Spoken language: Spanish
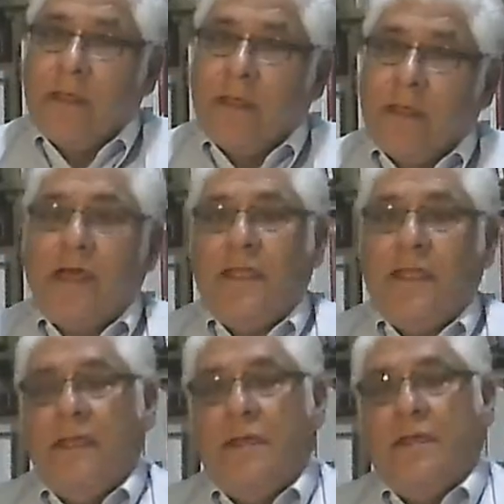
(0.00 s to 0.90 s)
He
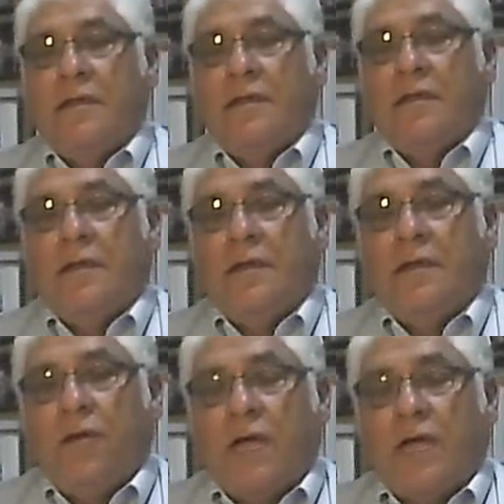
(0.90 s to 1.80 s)
ahí
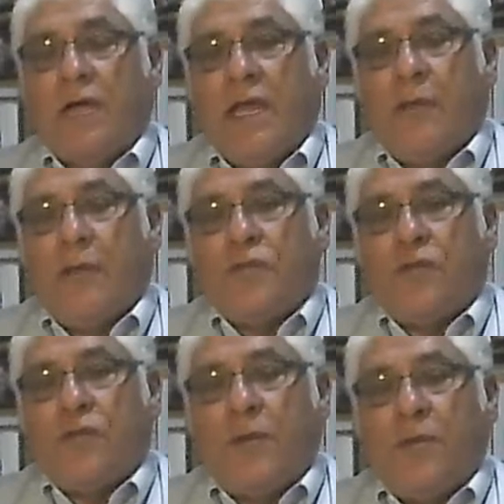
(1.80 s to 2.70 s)
lo que el
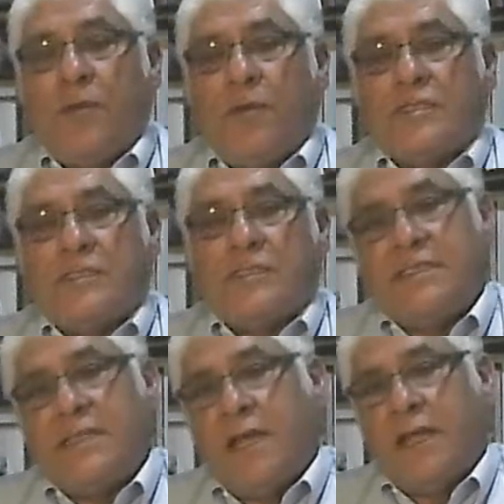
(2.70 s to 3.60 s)
apóstol Pablo nos está
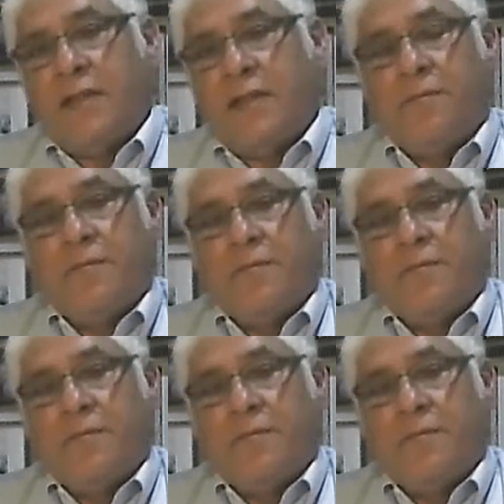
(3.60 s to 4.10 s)
enseñando